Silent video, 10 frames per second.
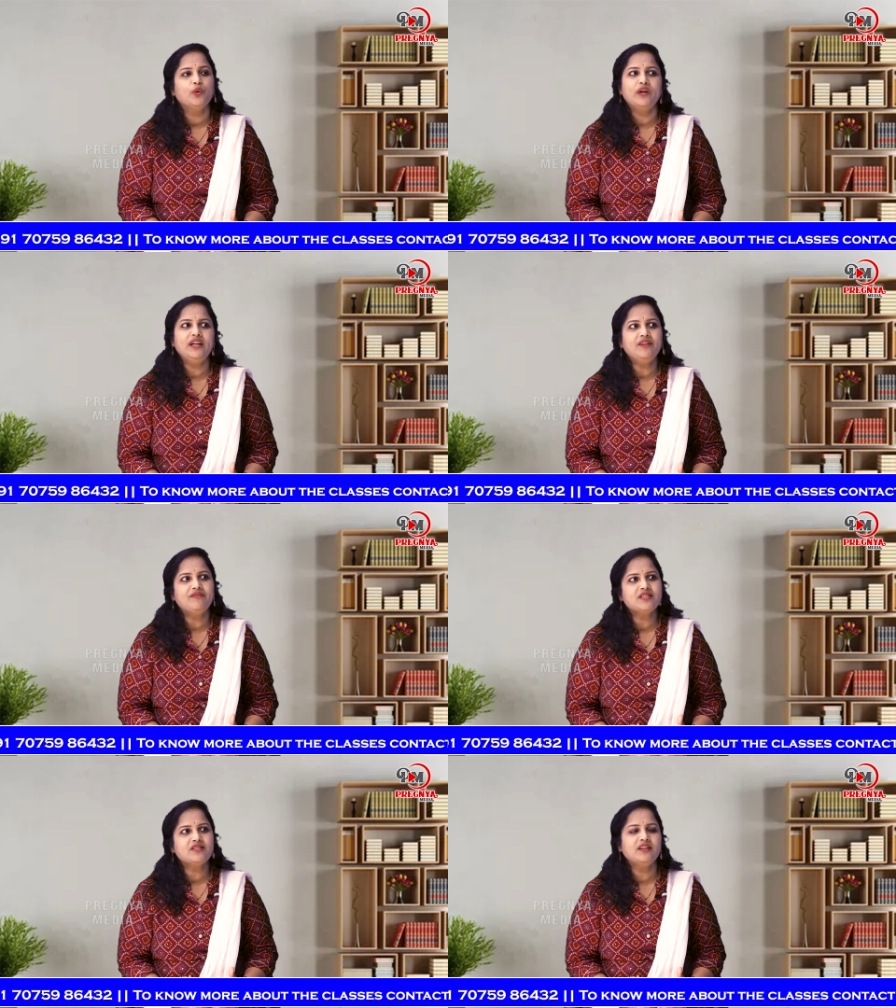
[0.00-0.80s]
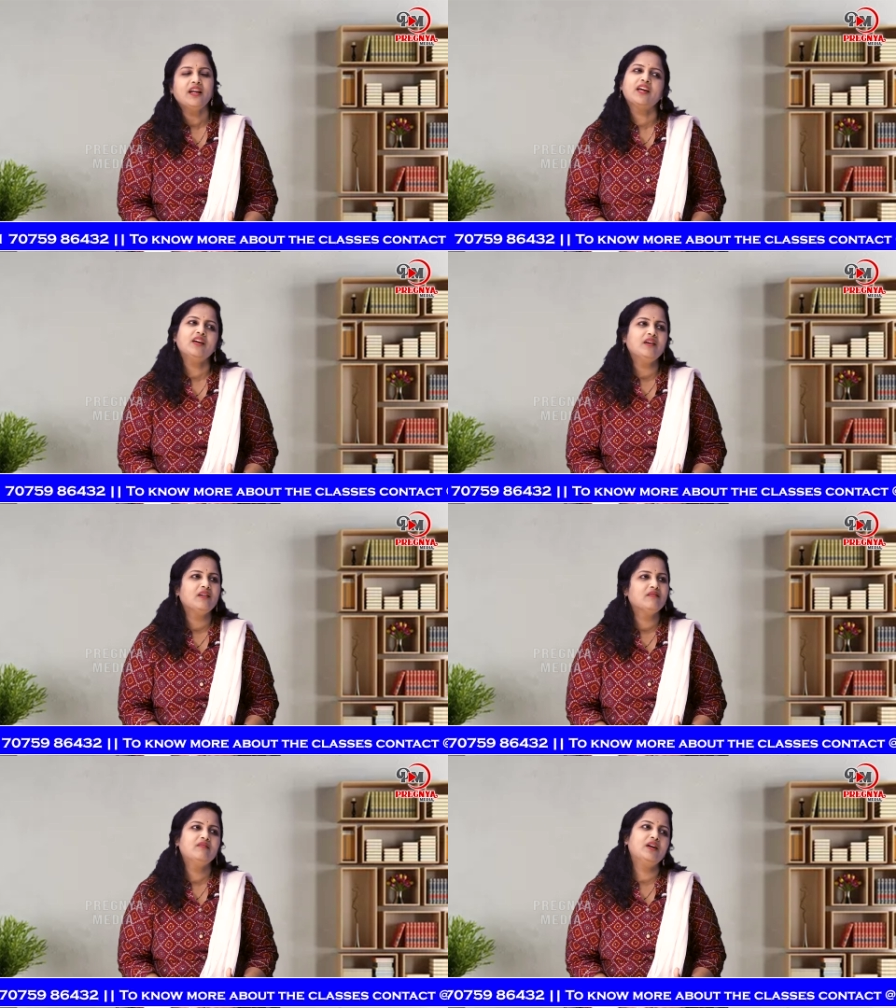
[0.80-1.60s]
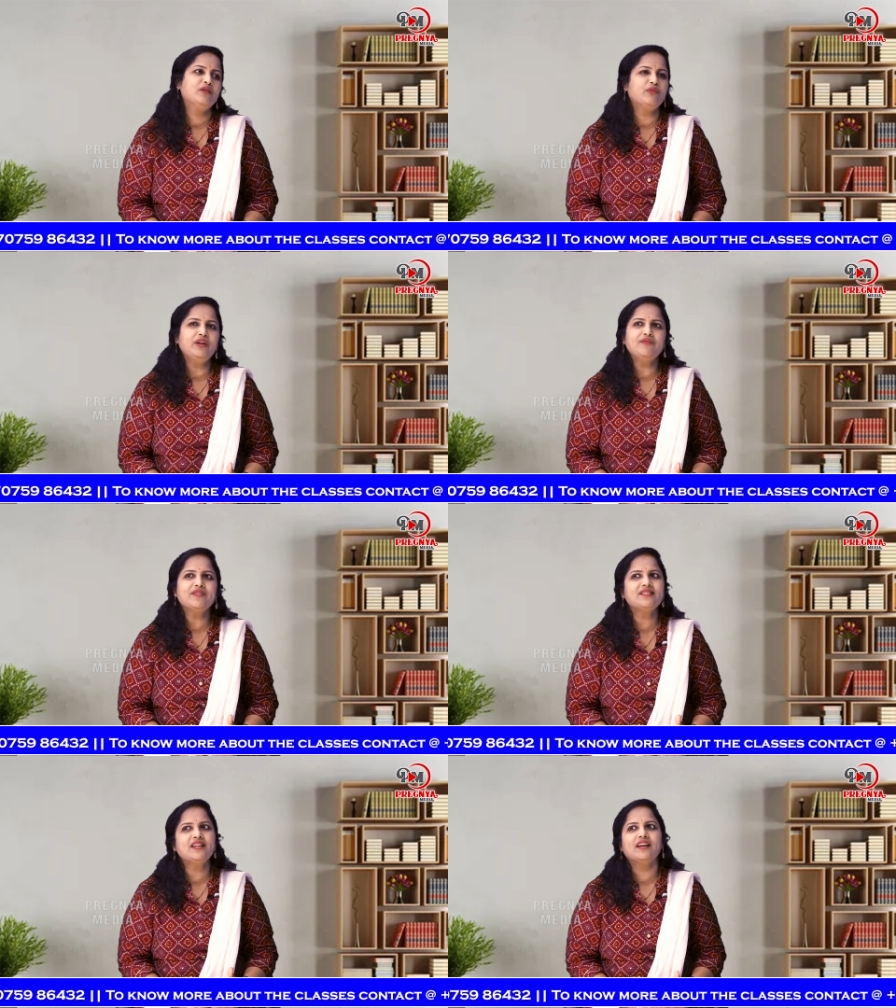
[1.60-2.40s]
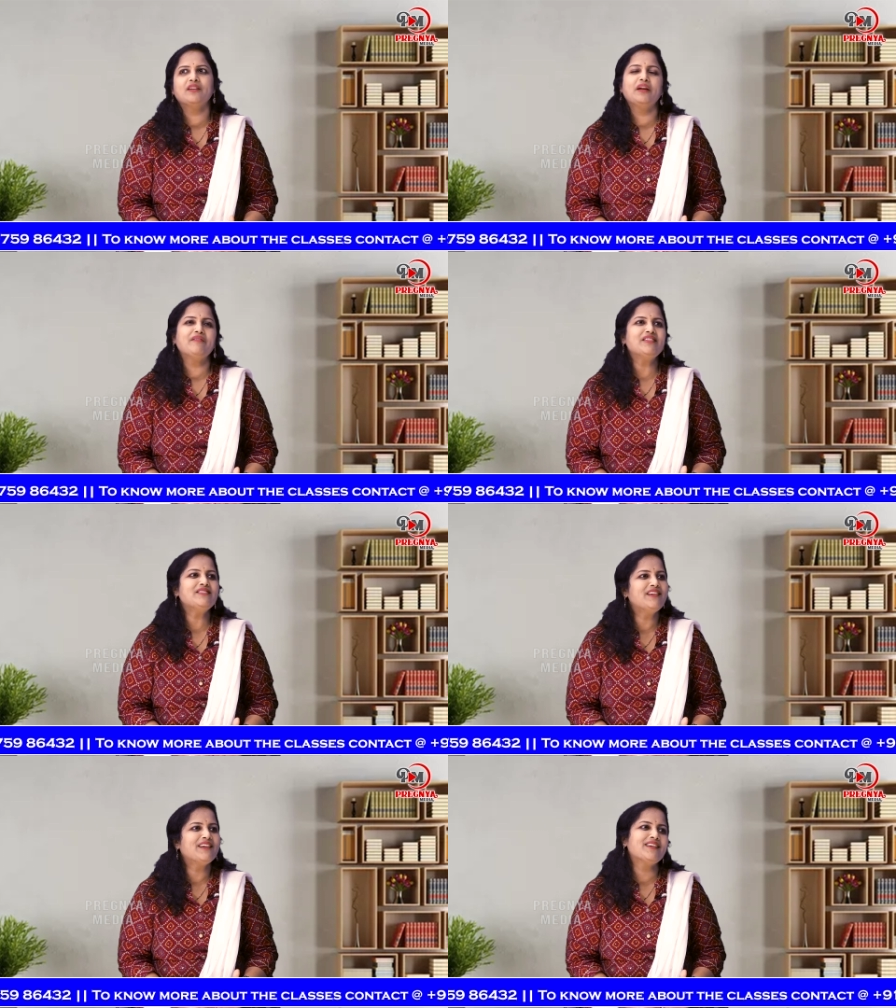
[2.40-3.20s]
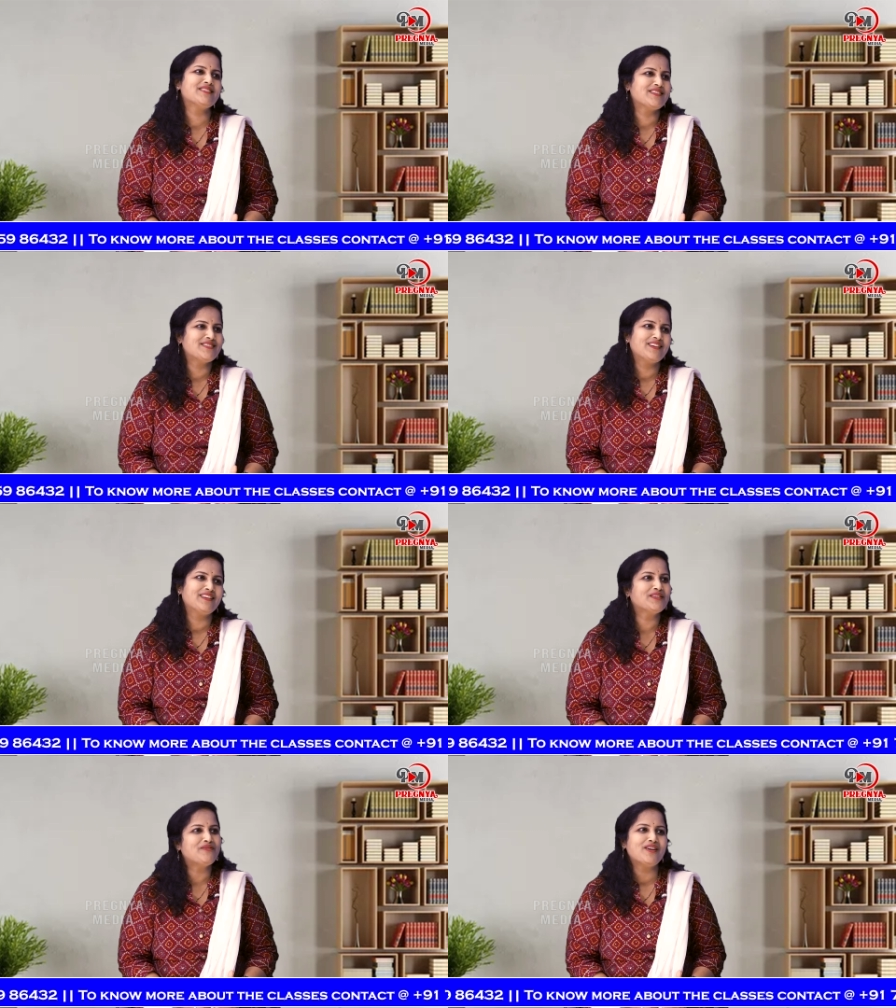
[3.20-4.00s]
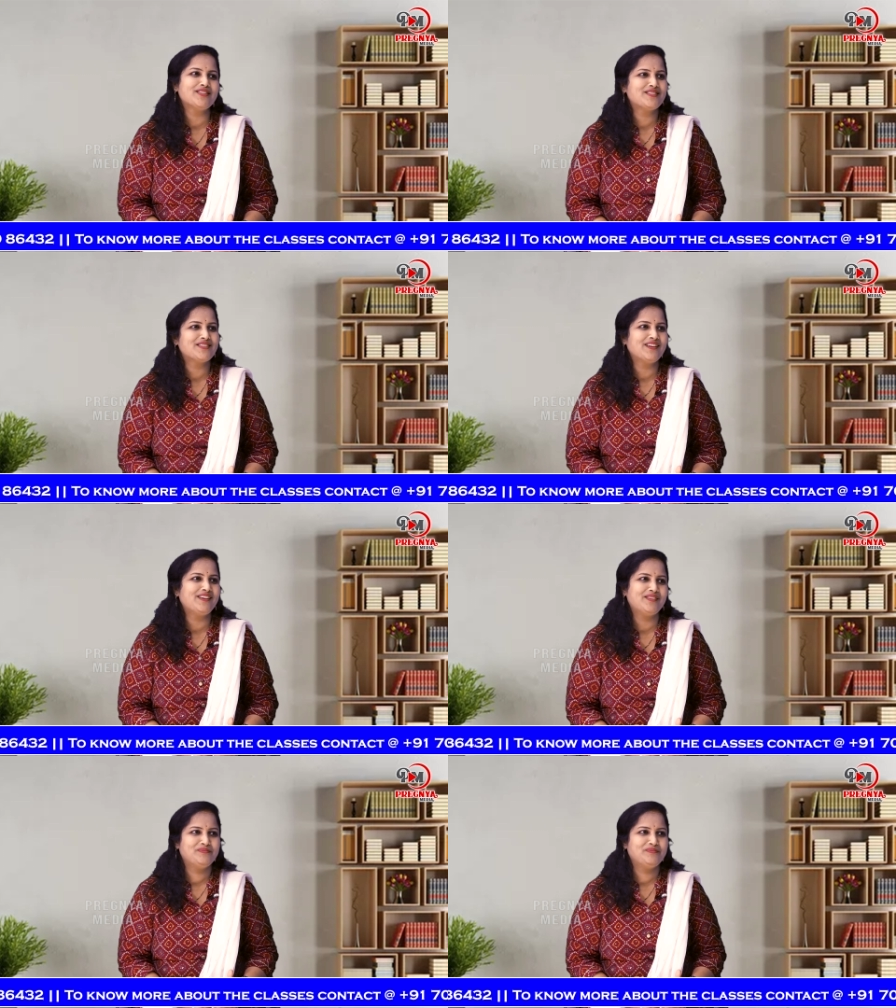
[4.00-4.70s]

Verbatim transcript: ట్వంటీ ఫస్ట్ డేకి వాళ్ళు ట్వంటీ ఫస్ట్ డే కదా లెవెన్త్ డేకి ఇచ్చేస్తారు అంత ఫాస్ట్గా